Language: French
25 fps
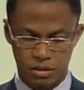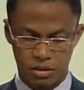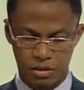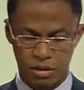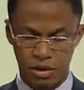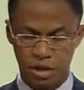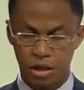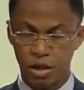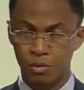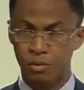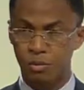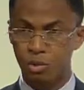
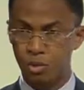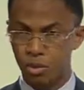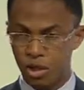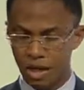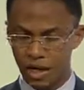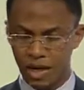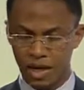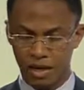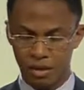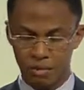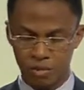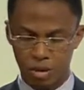Plus
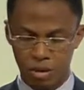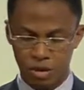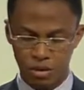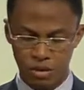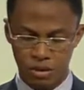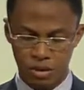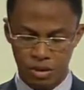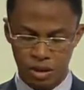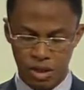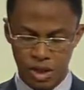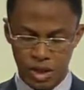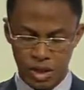clairement,
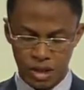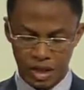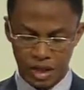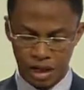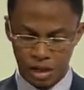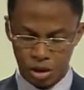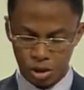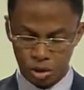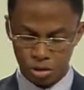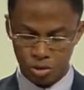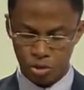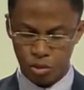L'accord
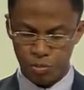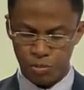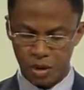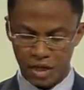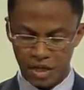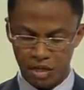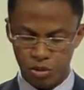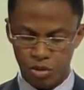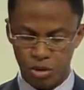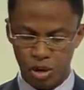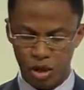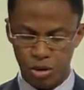de Paris
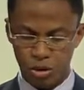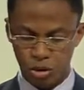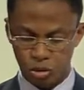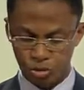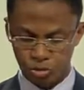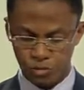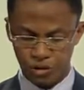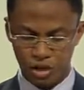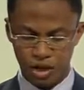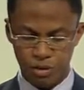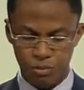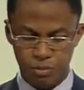doit œuvrer
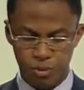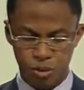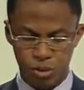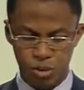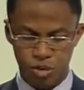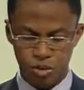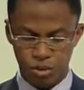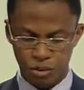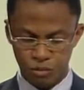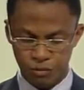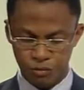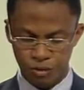pour le
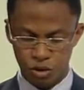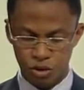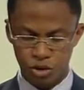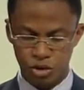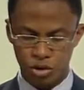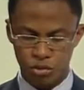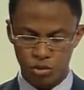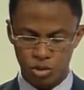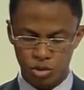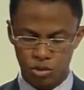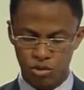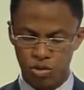renforcement
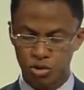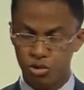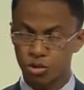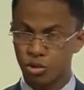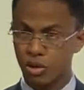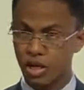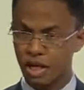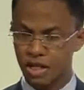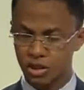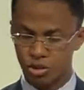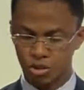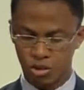du stockage
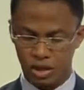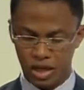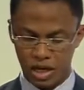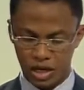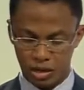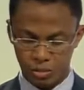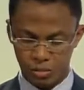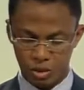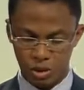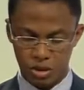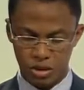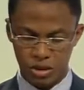de
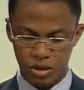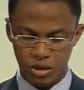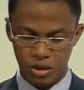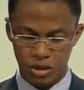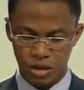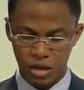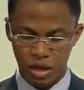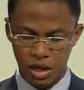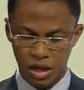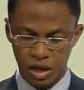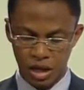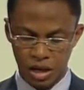carbone
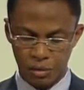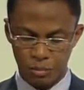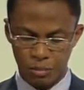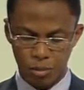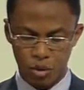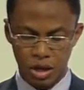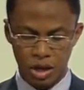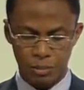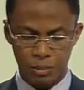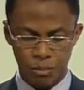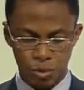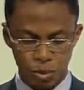et pour la
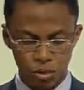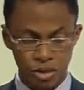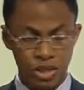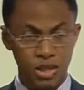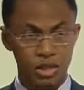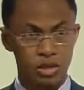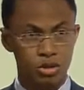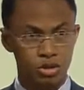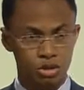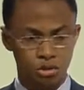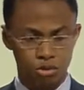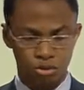protection
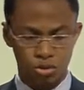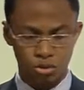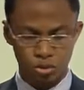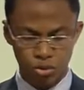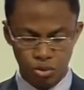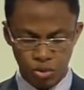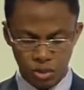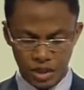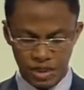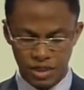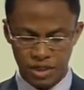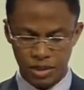de tous
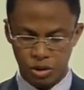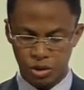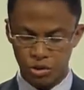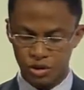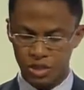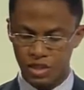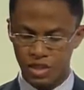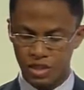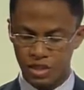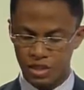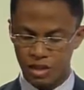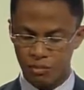les
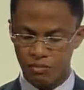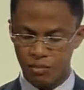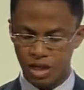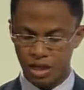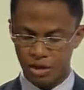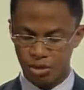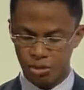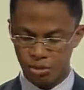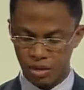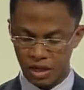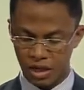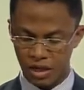écosystèmes
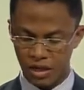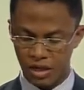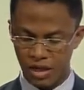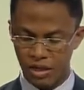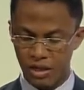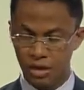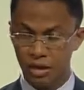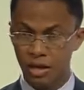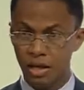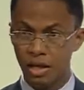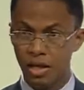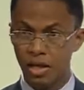naturels
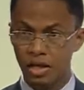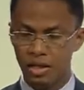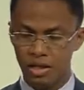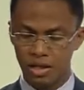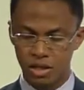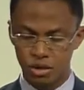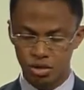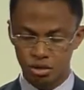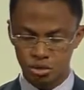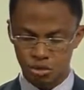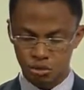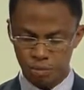qui
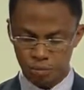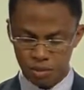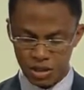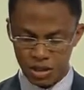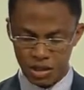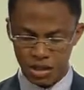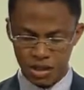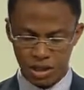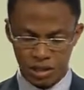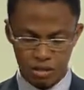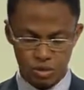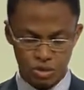subissent
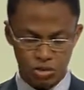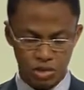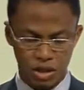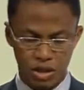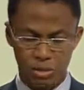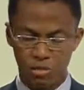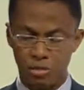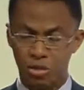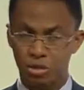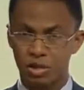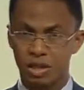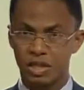actuellement
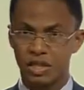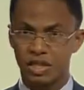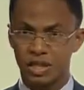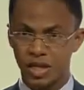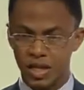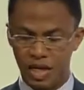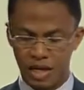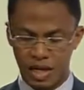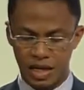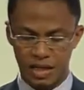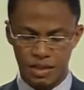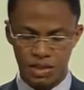des
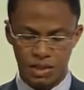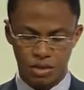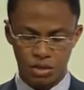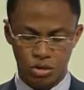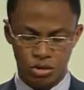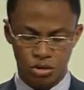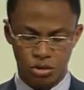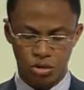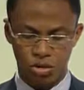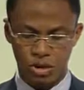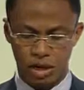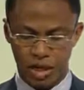dégradations
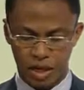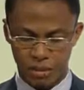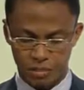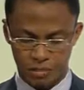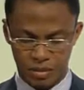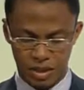rapides.